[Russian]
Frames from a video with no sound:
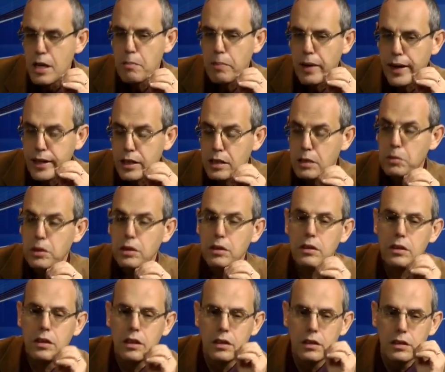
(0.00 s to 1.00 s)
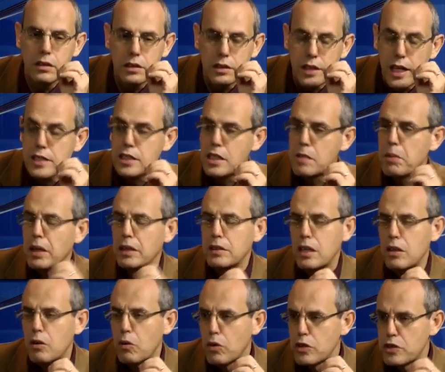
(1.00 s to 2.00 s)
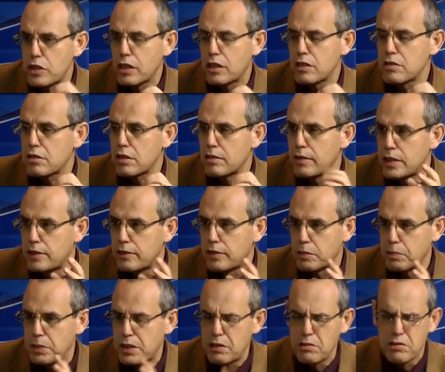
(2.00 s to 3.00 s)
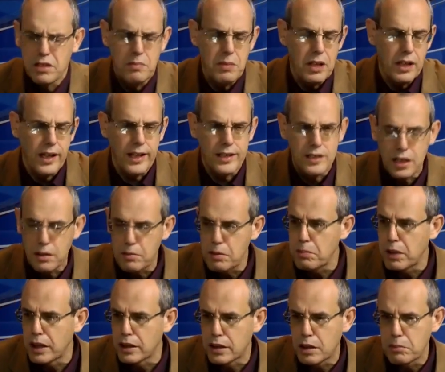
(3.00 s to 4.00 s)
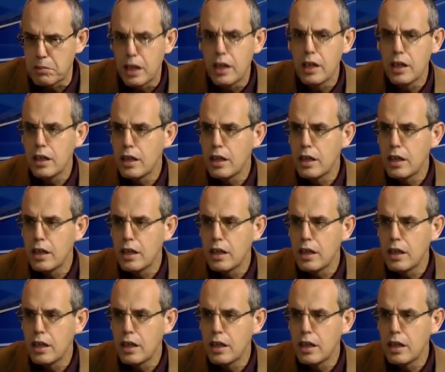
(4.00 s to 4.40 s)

Поэтому э, израильские банки очень консервативны. По сравнению с американскими банками,